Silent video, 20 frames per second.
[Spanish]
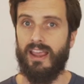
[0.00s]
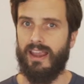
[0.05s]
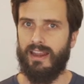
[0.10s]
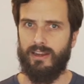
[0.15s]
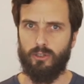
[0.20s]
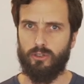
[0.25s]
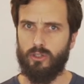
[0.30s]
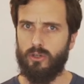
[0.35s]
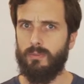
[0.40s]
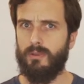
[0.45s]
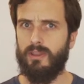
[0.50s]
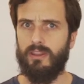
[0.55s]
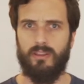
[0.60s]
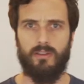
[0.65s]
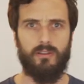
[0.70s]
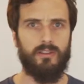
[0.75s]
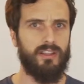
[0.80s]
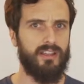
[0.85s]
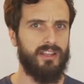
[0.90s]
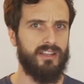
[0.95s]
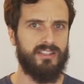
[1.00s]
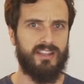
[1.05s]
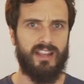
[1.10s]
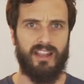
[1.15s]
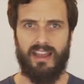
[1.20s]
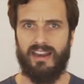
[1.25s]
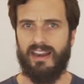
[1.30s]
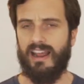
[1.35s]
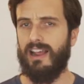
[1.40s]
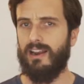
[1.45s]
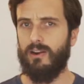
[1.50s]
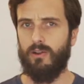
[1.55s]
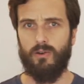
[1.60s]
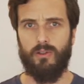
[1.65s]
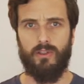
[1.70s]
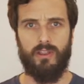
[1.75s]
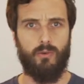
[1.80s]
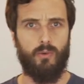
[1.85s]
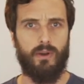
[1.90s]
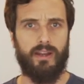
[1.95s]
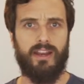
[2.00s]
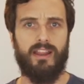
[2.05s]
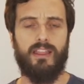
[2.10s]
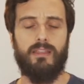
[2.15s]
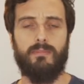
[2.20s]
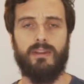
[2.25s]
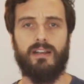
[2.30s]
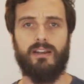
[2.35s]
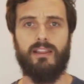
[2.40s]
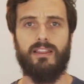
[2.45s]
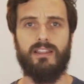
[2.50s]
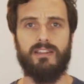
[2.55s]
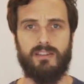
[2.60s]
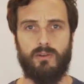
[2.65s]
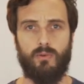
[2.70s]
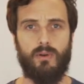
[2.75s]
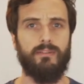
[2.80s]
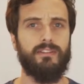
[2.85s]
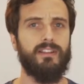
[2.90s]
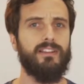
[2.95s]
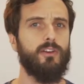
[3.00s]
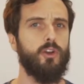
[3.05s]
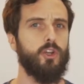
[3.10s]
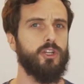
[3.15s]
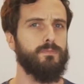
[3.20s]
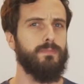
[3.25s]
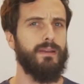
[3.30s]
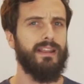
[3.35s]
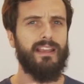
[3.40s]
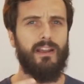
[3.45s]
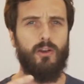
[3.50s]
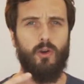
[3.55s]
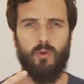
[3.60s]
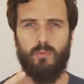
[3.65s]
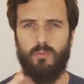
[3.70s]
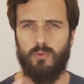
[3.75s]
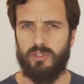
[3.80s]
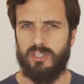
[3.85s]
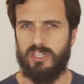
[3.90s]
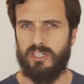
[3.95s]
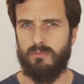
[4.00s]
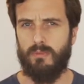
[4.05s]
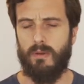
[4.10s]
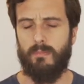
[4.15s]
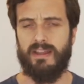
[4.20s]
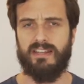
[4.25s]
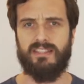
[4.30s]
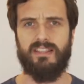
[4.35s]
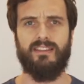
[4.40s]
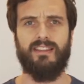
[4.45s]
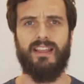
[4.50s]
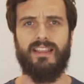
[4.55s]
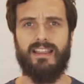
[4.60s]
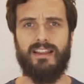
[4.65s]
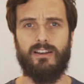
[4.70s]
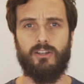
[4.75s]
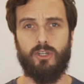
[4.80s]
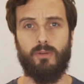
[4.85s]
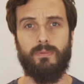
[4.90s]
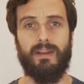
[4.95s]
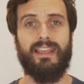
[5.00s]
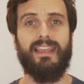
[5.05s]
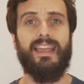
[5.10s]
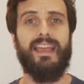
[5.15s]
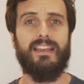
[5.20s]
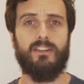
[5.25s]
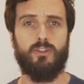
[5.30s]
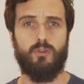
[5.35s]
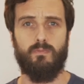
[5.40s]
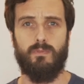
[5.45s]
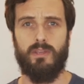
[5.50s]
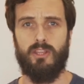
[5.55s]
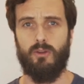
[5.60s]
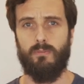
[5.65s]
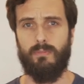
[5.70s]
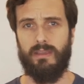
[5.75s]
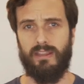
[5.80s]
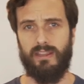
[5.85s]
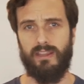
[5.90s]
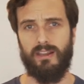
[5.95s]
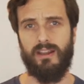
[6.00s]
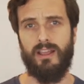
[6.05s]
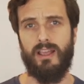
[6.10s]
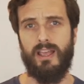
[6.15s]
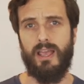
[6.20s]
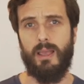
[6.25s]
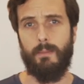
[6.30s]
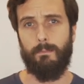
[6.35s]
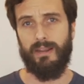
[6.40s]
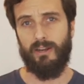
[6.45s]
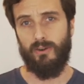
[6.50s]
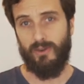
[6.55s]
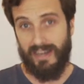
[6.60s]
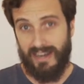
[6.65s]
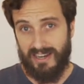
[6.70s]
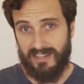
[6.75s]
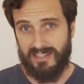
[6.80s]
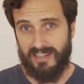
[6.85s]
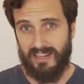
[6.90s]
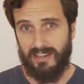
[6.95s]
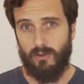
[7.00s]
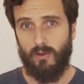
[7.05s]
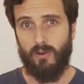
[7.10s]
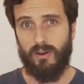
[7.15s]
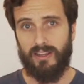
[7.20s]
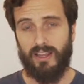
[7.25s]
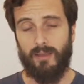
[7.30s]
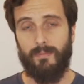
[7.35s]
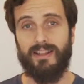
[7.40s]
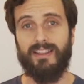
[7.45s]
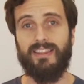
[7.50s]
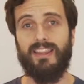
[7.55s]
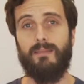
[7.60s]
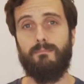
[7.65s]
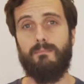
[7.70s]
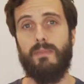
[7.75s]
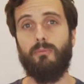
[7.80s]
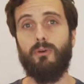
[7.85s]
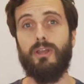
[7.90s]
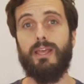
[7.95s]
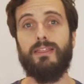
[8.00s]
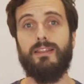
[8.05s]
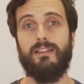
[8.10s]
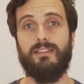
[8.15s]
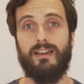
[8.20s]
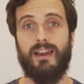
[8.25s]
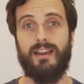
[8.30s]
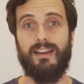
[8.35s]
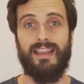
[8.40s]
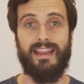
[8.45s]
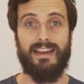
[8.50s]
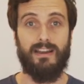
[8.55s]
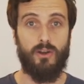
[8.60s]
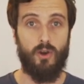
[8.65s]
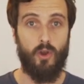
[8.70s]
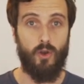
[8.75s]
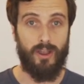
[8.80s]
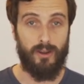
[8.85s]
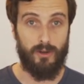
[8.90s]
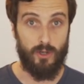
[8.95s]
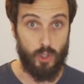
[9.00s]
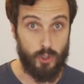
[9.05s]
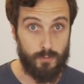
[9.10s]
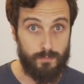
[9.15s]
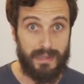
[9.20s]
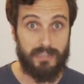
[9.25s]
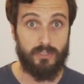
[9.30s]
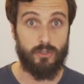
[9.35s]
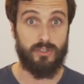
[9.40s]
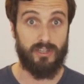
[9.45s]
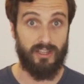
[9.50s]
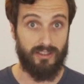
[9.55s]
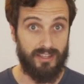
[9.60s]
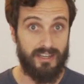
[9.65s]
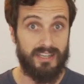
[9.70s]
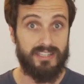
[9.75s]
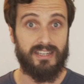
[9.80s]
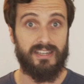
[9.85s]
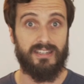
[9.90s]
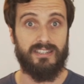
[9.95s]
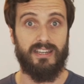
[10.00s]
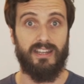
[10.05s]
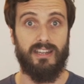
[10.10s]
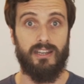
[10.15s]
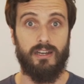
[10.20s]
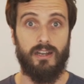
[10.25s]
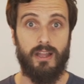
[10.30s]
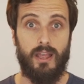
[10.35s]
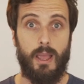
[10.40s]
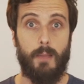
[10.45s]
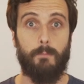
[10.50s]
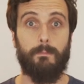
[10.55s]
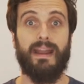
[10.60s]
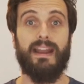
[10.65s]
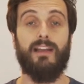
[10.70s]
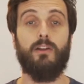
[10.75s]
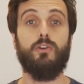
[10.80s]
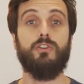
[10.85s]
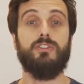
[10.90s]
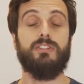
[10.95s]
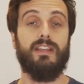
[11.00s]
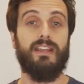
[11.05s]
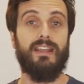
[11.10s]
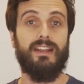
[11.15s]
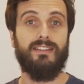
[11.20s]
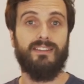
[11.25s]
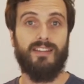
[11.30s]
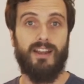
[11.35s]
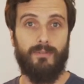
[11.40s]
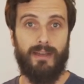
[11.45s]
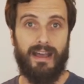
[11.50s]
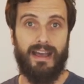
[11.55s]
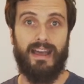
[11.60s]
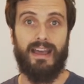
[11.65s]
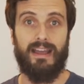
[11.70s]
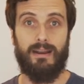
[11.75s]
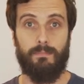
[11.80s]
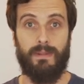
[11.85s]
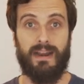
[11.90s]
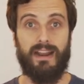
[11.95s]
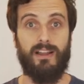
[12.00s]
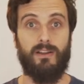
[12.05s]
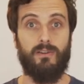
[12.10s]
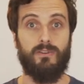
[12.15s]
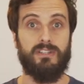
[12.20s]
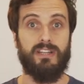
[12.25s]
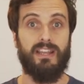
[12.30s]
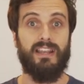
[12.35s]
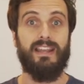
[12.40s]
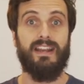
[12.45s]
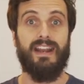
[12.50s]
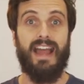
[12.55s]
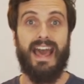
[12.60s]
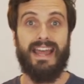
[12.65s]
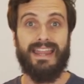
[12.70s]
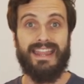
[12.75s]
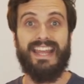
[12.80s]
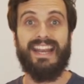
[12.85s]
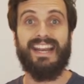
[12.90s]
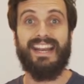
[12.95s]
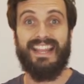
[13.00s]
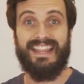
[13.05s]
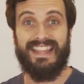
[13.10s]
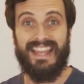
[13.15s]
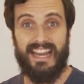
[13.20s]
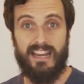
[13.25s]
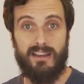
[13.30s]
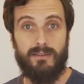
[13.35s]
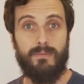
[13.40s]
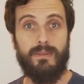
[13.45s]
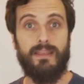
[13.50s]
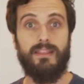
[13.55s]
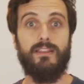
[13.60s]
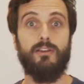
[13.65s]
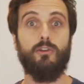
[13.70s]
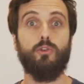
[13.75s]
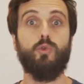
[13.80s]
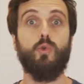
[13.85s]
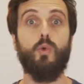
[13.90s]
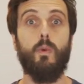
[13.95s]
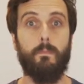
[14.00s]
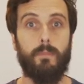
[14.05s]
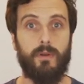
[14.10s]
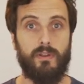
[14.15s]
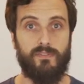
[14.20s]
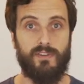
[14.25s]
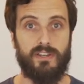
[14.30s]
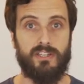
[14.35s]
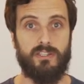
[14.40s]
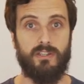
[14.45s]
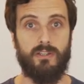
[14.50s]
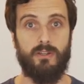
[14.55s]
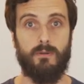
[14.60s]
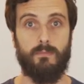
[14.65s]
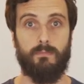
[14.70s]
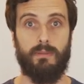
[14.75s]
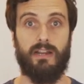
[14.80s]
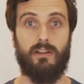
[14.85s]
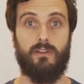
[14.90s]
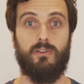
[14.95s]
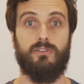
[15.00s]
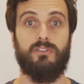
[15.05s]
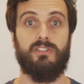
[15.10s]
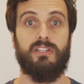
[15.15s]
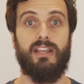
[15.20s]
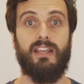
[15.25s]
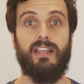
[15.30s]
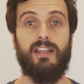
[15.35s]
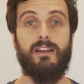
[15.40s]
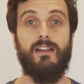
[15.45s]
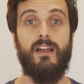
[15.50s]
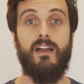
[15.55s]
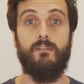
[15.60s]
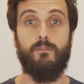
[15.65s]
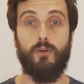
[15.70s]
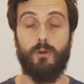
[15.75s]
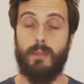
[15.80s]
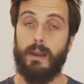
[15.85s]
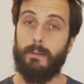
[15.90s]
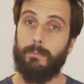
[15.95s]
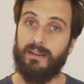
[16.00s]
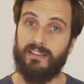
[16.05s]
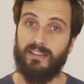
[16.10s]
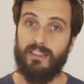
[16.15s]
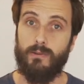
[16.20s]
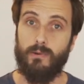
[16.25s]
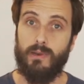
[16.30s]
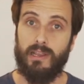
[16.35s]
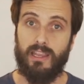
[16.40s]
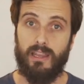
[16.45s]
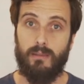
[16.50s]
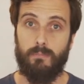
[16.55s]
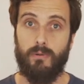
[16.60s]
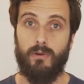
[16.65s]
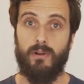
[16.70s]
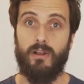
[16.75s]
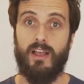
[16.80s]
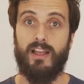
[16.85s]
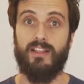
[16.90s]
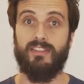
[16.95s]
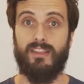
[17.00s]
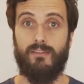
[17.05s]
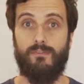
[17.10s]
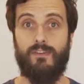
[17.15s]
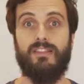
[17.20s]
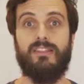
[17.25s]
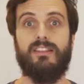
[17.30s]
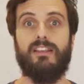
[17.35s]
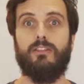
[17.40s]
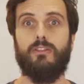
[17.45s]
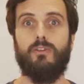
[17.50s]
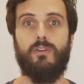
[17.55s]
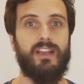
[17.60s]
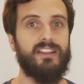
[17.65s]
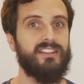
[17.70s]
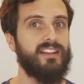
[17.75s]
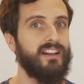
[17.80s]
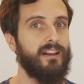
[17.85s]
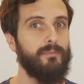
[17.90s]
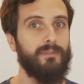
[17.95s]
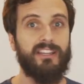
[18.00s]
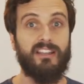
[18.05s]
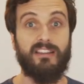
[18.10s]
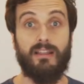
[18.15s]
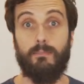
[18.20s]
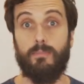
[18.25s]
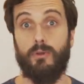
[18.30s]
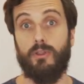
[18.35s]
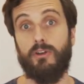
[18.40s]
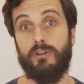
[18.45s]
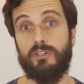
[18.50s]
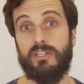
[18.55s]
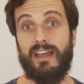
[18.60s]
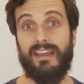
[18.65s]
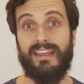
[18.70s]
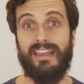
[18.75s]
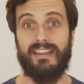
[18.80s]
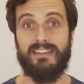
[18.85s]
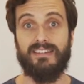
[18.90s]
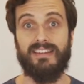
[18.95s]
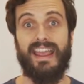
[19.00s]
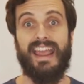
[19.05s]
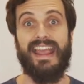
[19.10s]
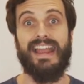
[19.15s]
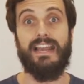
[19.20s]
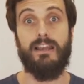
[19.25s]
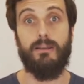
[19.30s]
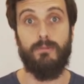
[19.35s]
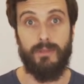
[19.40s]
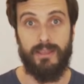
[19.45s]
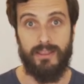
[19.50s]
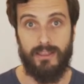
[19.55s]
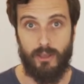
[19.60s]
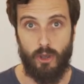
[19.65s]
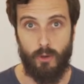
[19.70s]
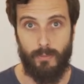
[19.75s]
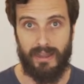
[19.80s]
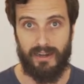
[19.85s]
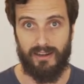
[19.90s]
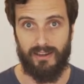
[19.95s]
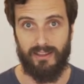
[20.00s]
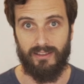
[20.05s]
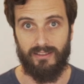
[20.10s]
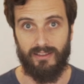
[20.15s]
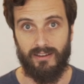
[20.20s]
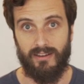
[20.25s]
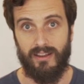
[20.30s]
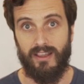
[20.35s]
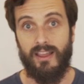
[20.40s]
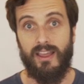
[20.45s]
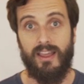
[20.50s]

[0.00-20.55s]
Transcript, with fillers: En otro vídeo de este canal o de cualquiera de mis redes seguramente te lo explique con muchísimo más detalle sobre qué es un videomaker, pero en este concretamente me voy a centrar en los pasos que tienes que seguir para conseguir trabajar, para conseguir hacer del vídeo tu profesión, para conseguir formar parte de un equipo defendiendo esa herramienta tan poderosa que es el video marketing.